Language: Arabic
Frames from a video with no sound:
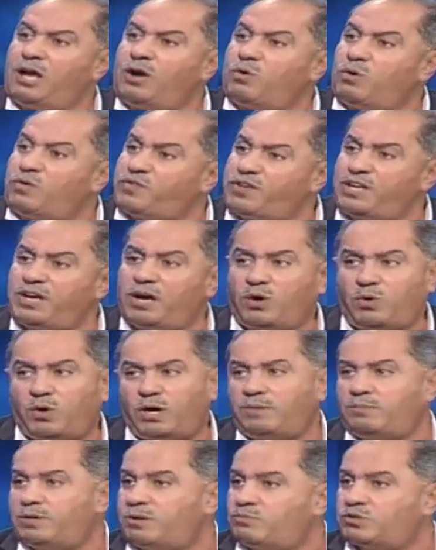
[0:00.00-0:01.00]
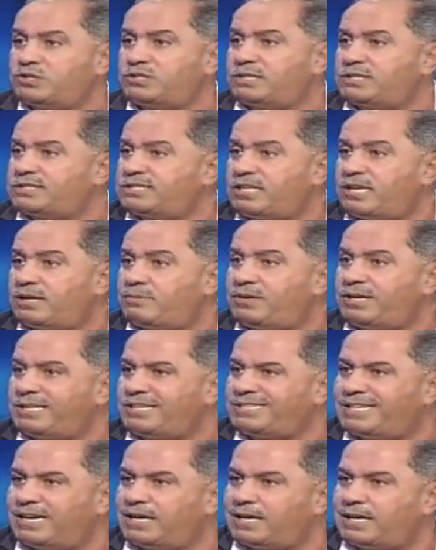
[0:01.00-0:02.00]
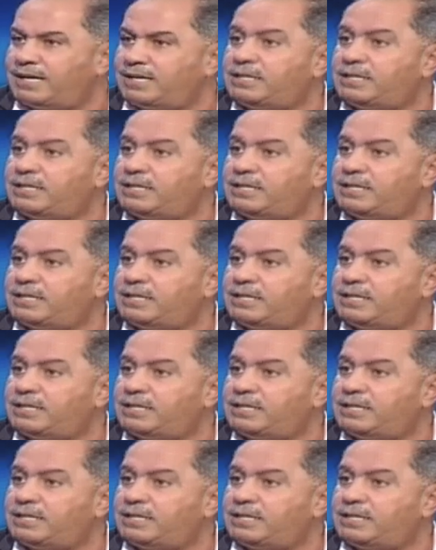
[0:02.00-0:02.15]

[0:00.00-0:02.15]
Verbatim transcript: وفي عوامل متصله بالاداره